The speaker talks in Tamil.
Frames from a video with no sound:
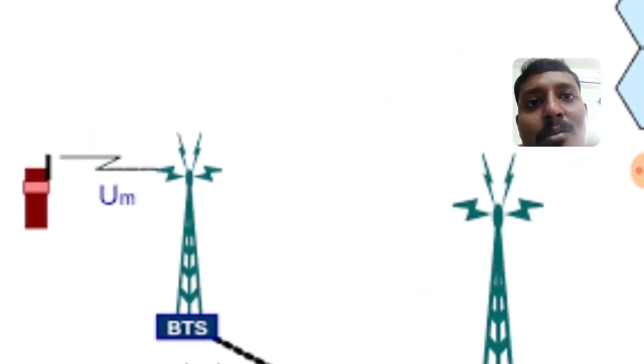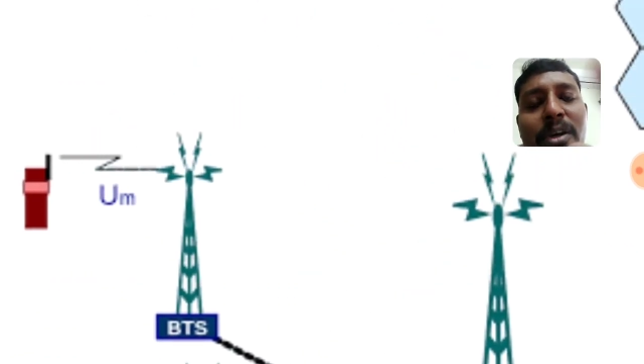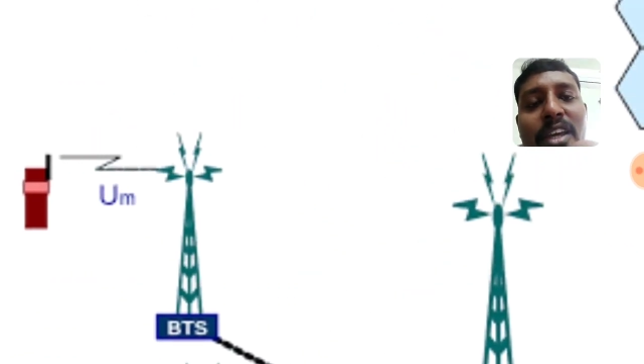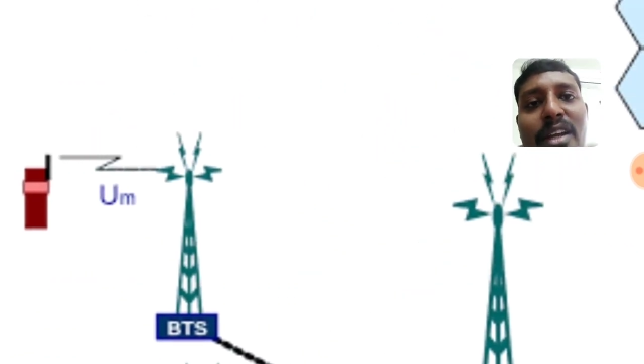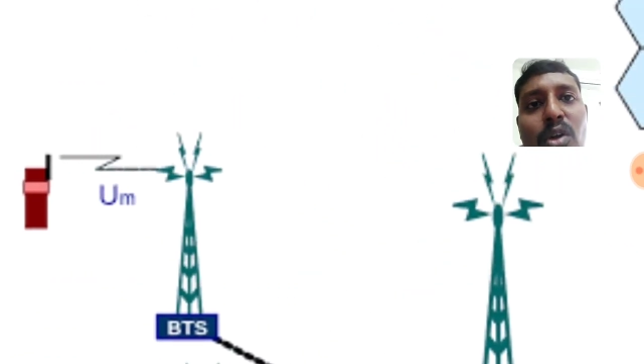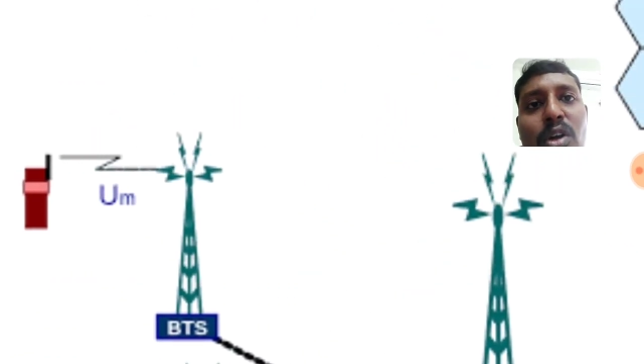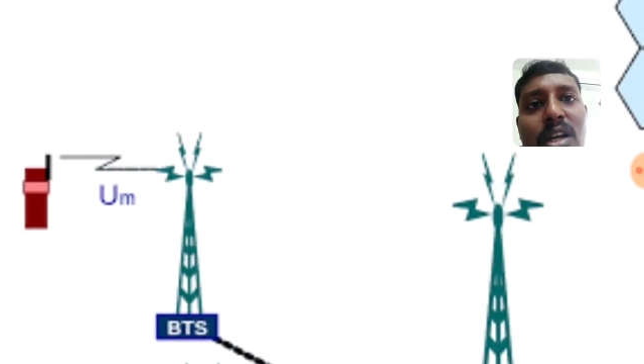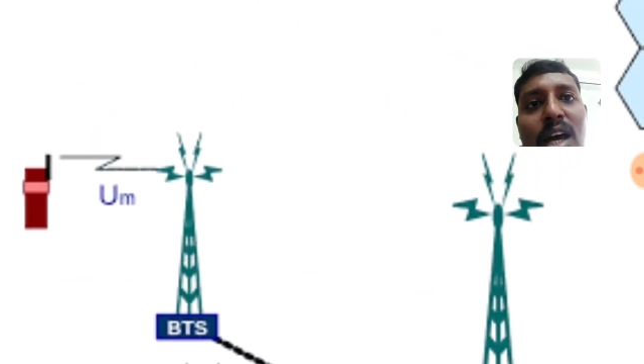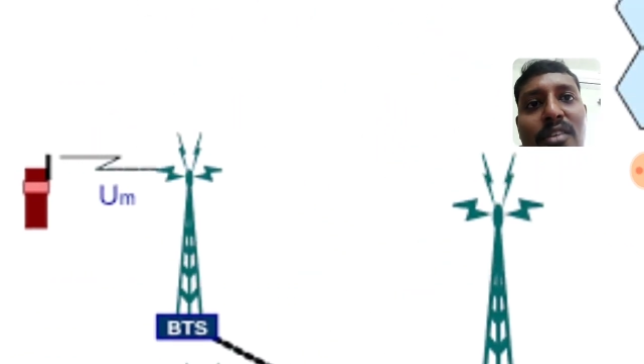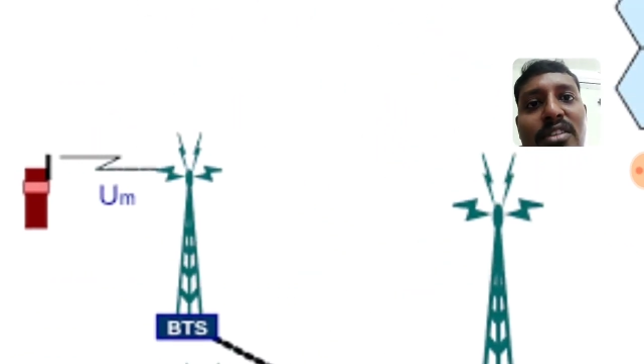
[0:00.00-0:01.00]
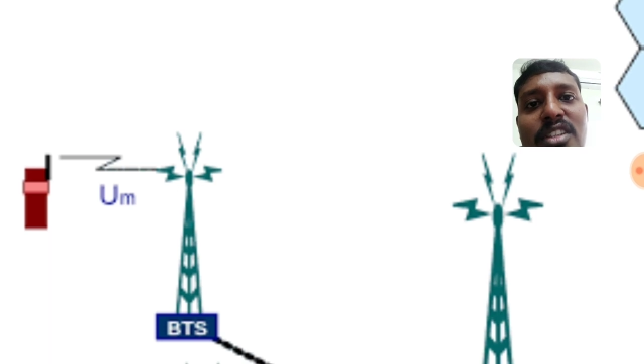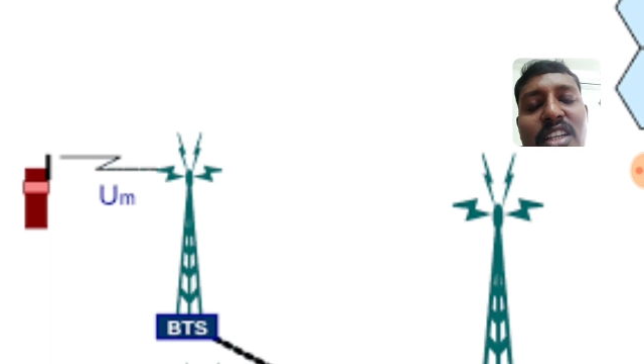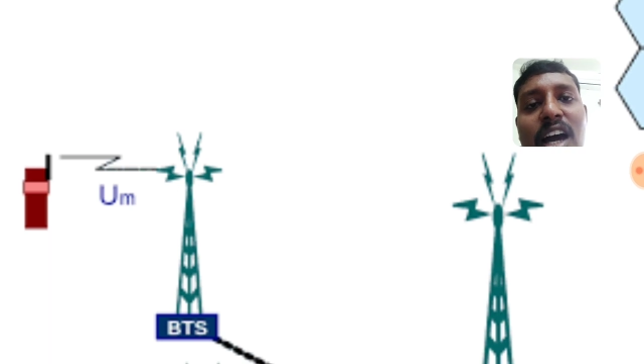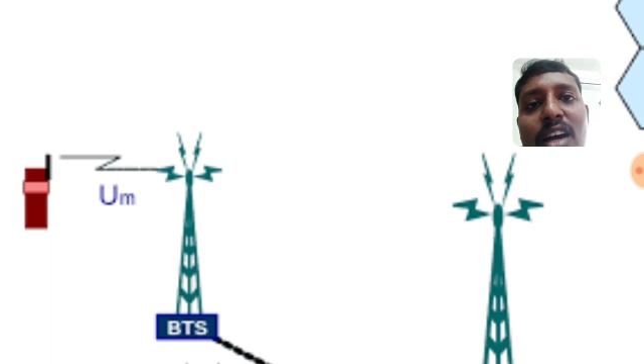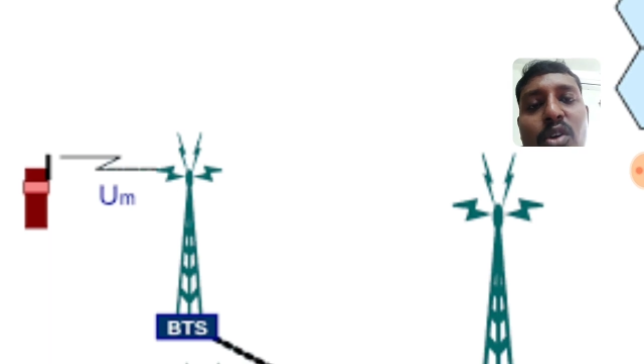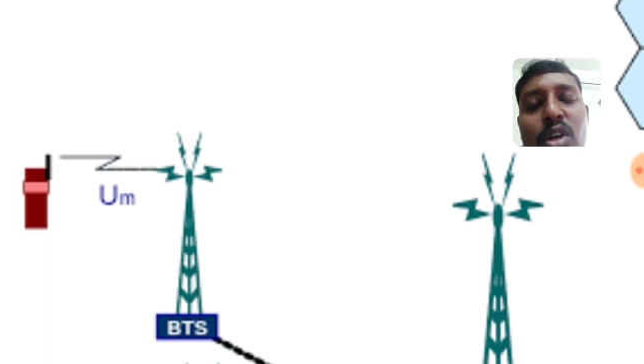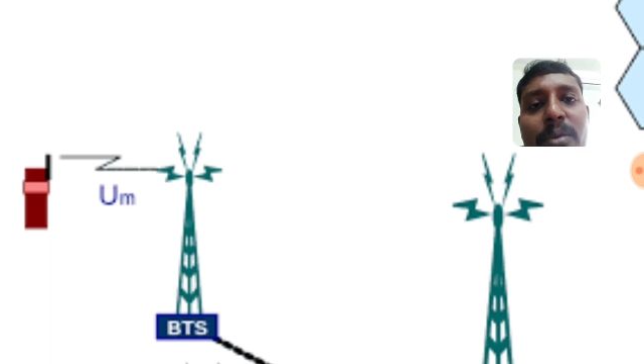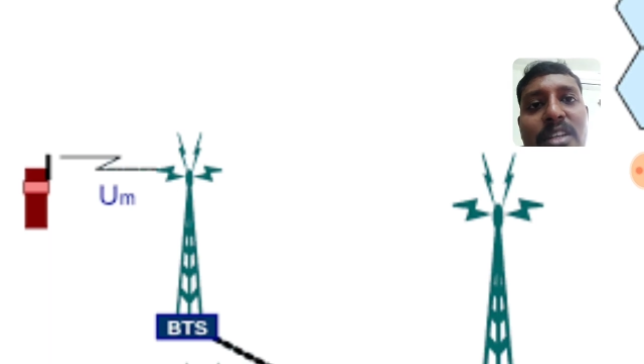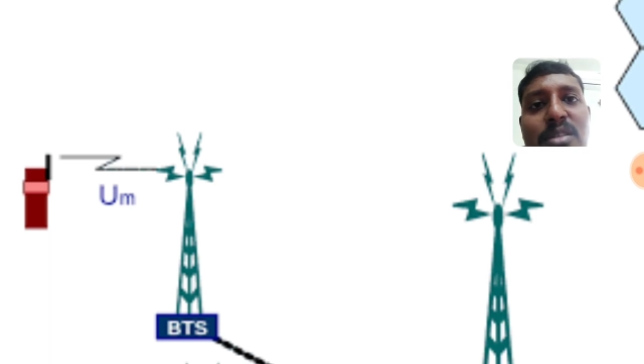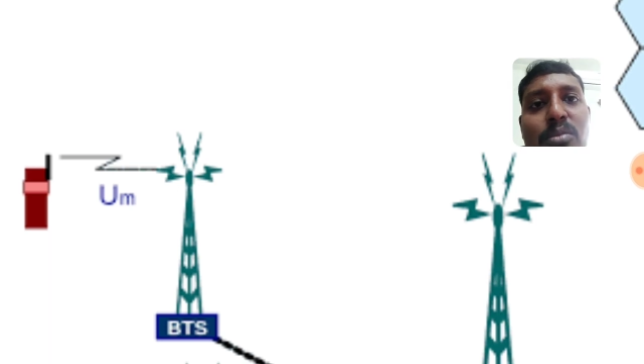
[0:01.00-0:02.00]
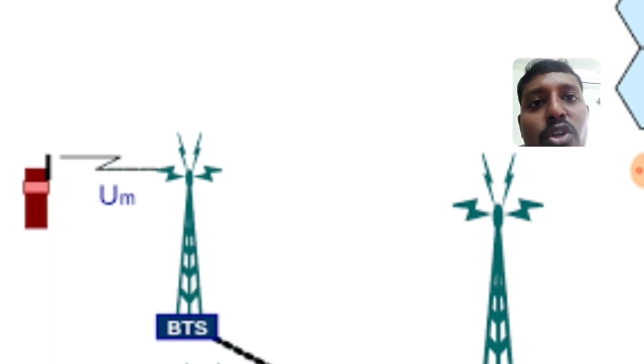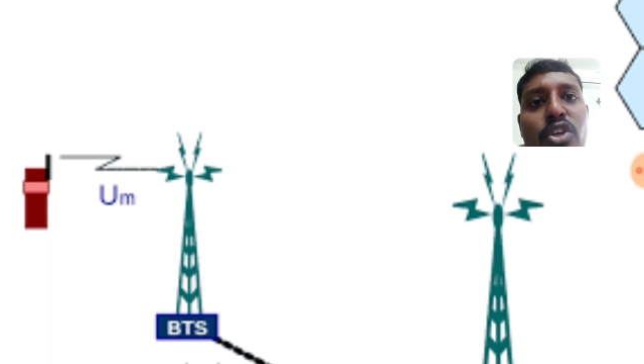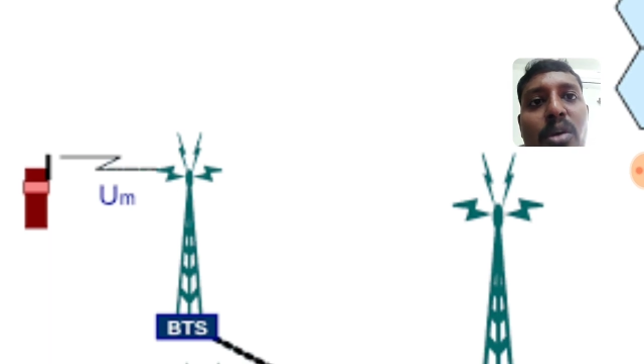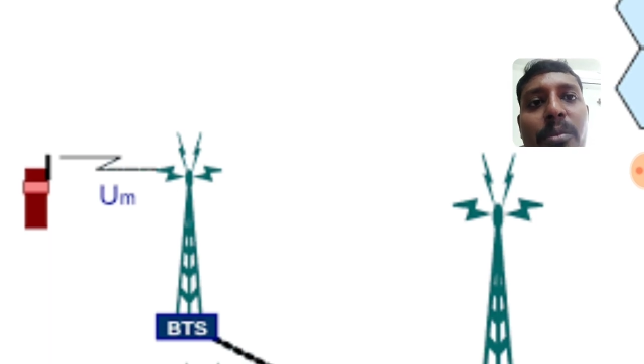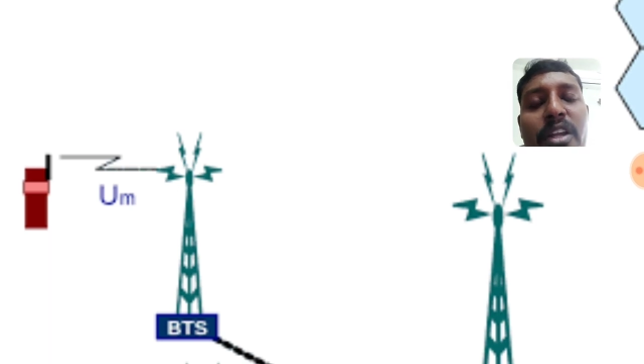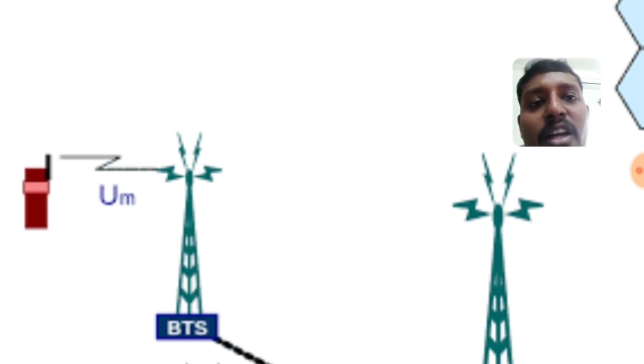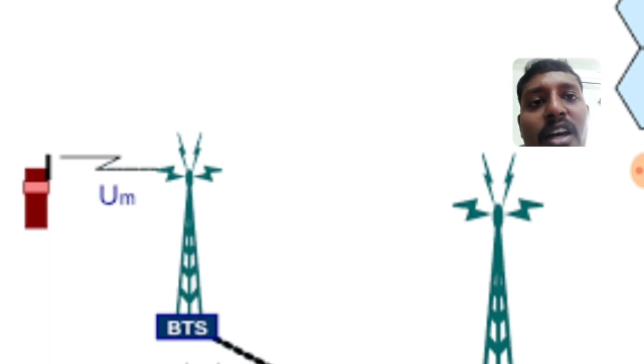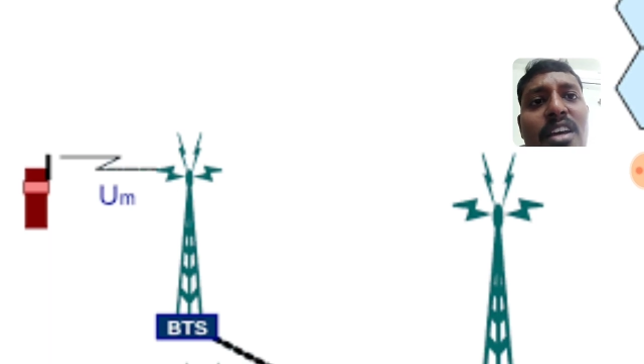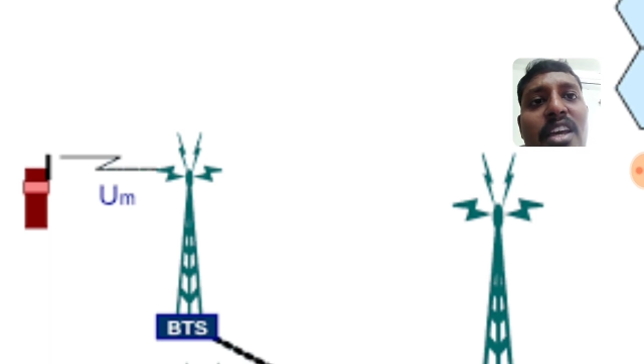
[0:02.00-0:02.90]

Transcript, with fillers: இப்போ என்னோட நான் வந்துட்டு யார் கூட பேச முடியும் அப்படின்னா